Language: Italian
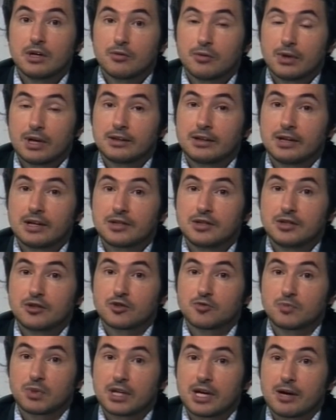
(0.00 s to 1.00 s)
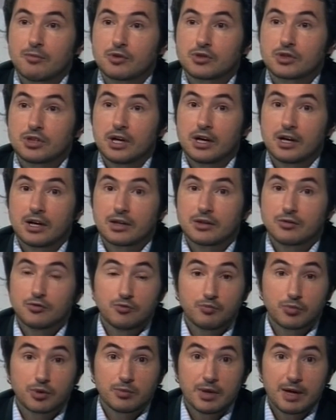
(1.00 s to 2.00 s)
Quella dell'asilo speriamo sia
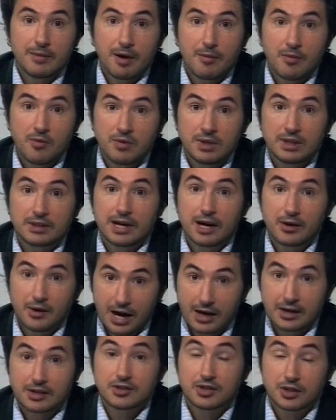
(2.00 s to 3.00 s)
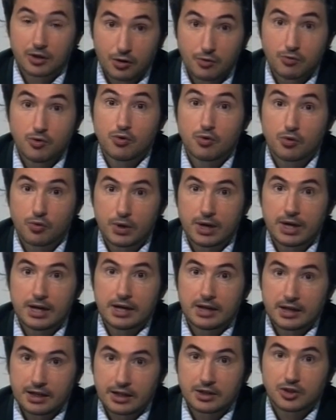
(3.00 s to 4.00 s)
un problema momentaneo anche se comunque
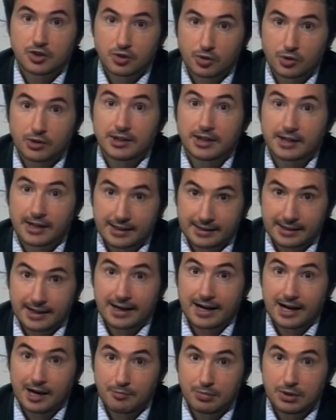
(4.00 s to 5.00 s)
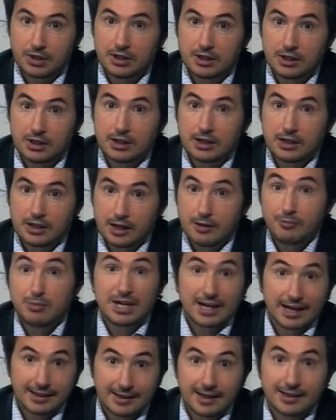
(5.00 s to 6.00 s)
eh, ci sono dei grattacapi eh,
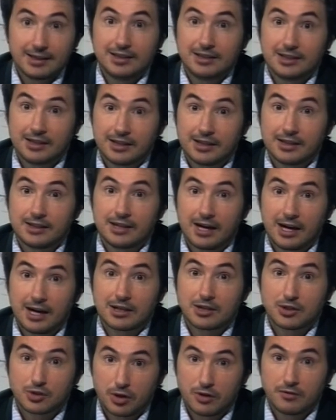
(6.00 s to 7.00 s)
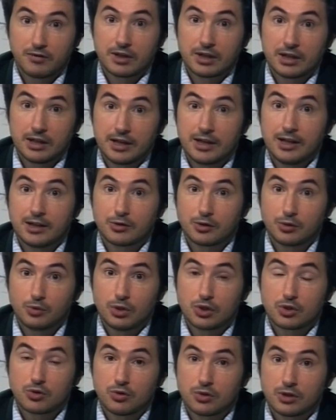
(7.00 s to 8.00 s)
mica da ridere, da risolvere entro
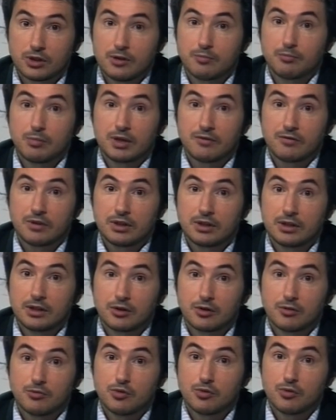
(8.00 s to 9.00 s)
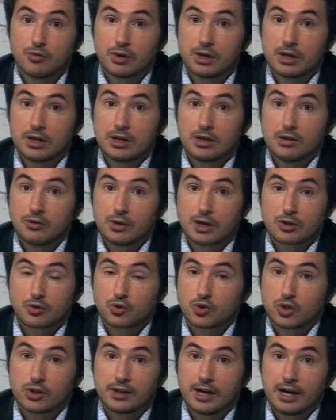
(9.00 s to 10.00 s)
due giorni per vedere comunque una
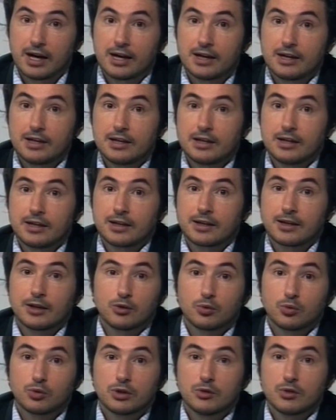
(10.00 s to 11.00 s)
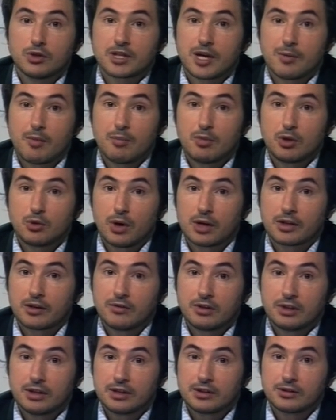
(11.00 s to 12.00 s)
società che tutti noi siamo abituati a
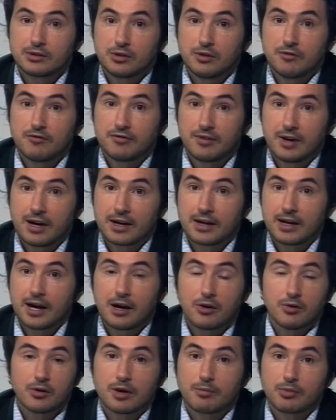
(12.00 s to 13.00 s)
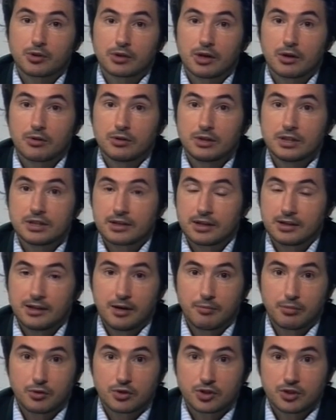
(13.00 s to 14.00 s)
vedere trionfare ancora protagonista
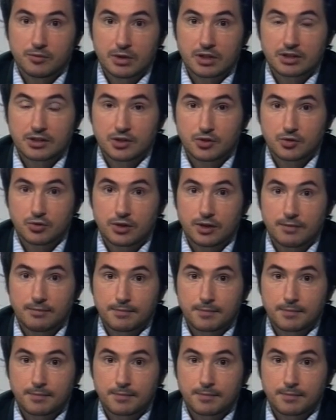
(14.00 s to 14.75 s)
nella prossima stagione.